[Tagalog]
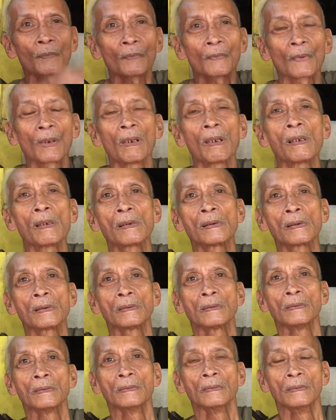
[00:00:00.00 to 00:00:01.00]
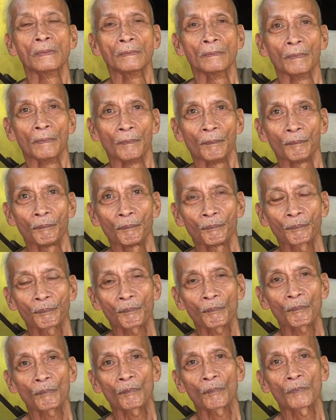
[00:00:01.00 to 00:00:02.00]
Hmm.
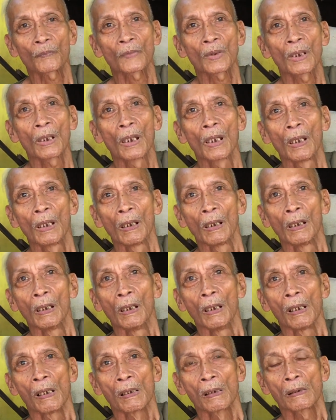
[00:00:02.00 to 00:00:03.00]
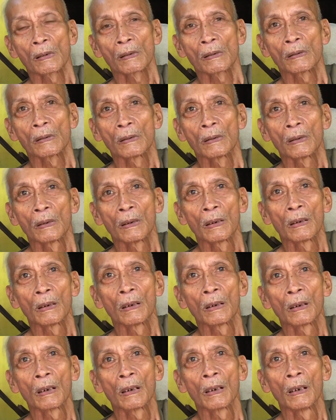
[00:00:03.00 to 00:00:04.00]
So, gusto mo
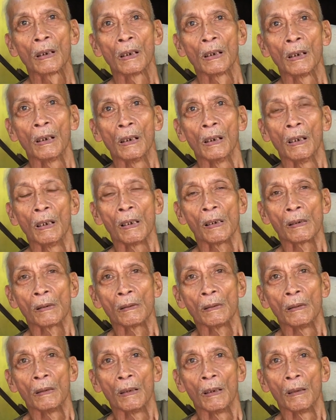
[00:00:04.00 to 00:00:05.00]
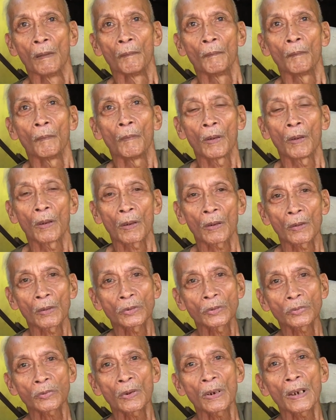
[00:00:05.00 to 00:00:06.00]
ipa-check up yung isang mata mo?
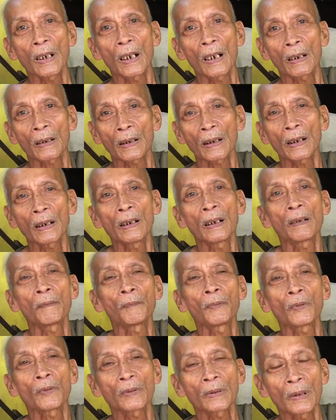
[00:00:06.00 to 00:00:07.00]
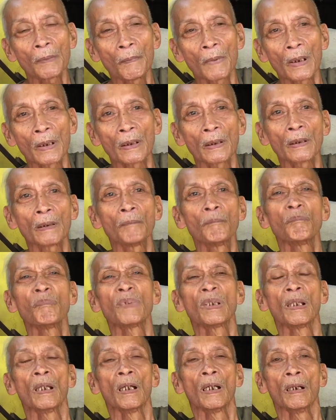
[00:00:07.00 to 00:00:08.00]
Gusto ko nga. Kaya ang problema eh,
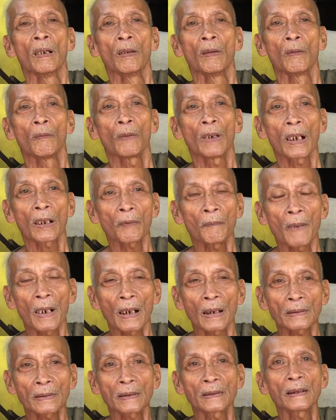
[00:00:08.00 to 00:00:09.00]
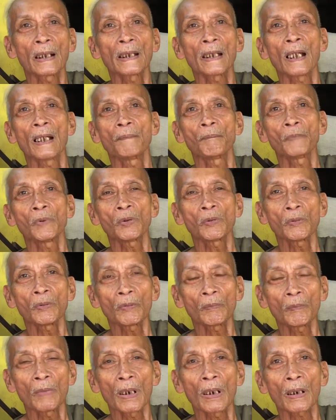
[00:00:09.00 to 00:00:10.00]
walang makasandayan, yung
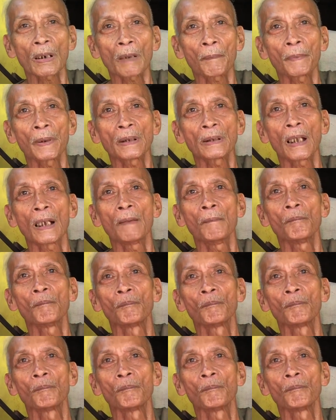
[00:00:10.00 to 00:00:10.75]
makasakitan.